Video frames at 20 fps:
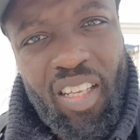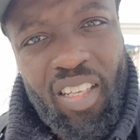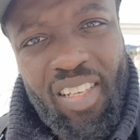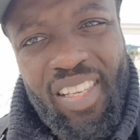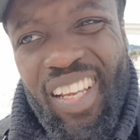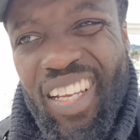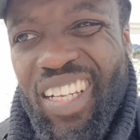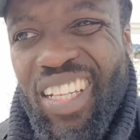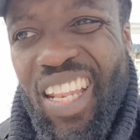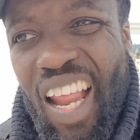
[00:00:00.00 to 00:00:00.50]

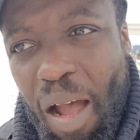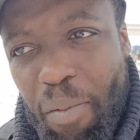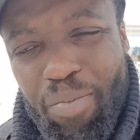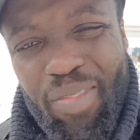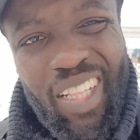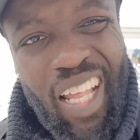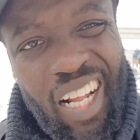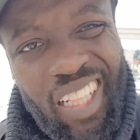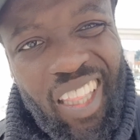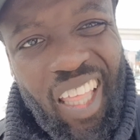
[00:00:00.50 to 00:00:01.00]
C'est une
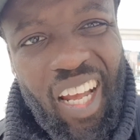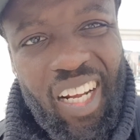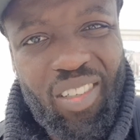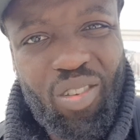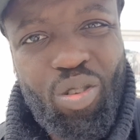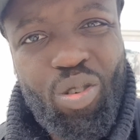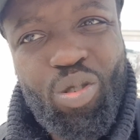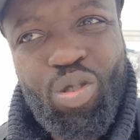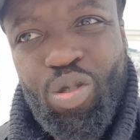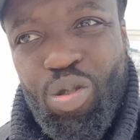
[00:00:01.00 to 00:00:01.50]
arme
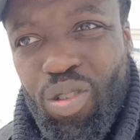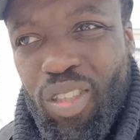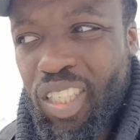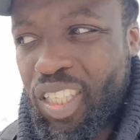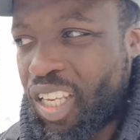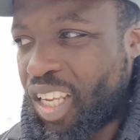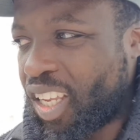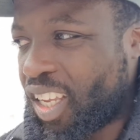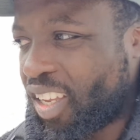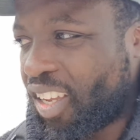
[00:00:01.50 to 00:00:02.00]
d'attaque. Ton shoot
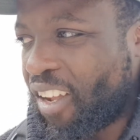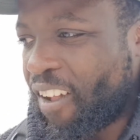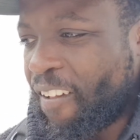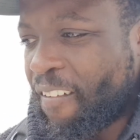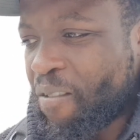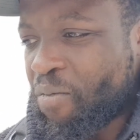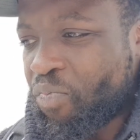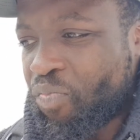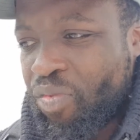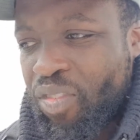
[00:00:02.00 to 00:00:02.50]
c'est
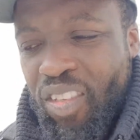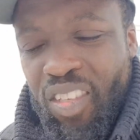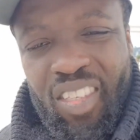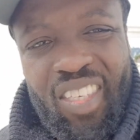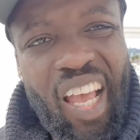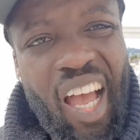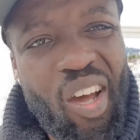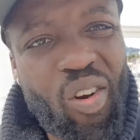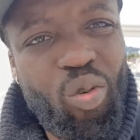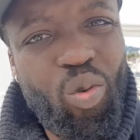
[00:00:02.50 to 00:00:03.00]

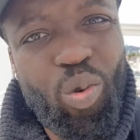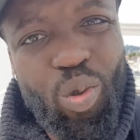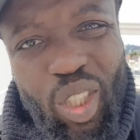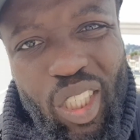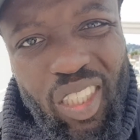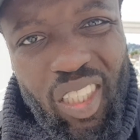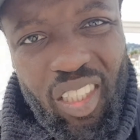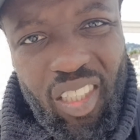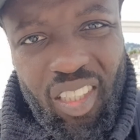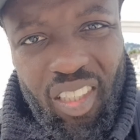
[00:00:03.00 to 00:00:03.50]
un
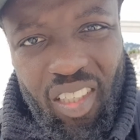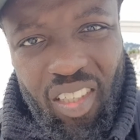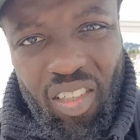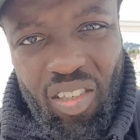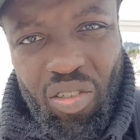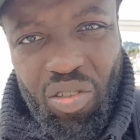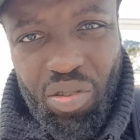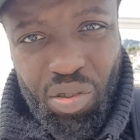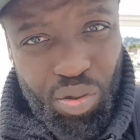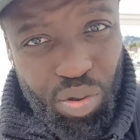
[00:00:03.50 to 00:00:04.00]
outil
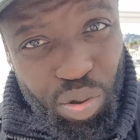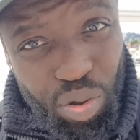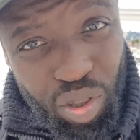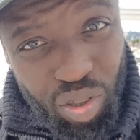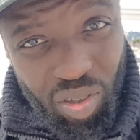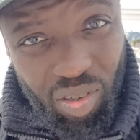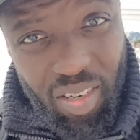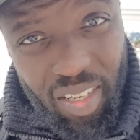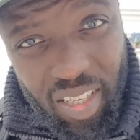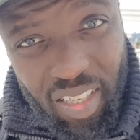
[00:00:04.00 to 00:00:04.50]
que tu
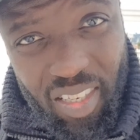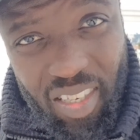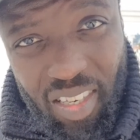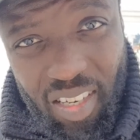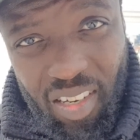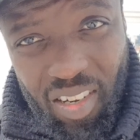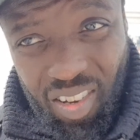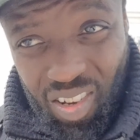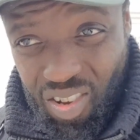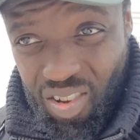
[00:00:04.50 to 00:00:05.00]

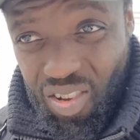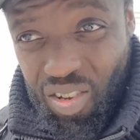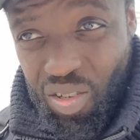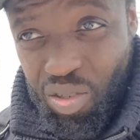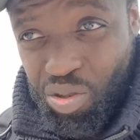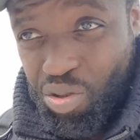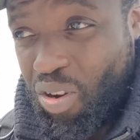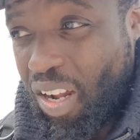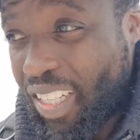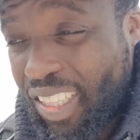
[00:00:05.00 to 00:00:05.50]
utilises
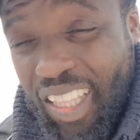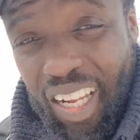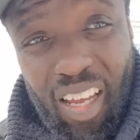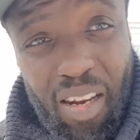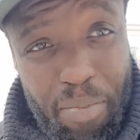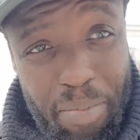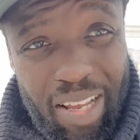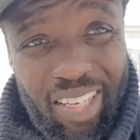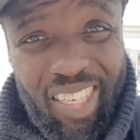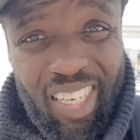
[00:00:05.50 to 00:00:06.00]
sur un
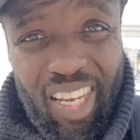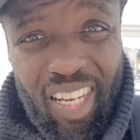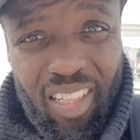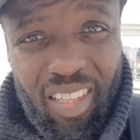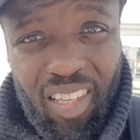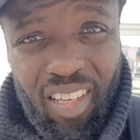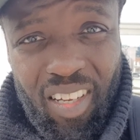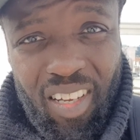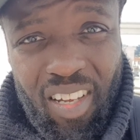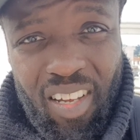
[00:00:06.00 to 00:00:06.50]
terrain de basket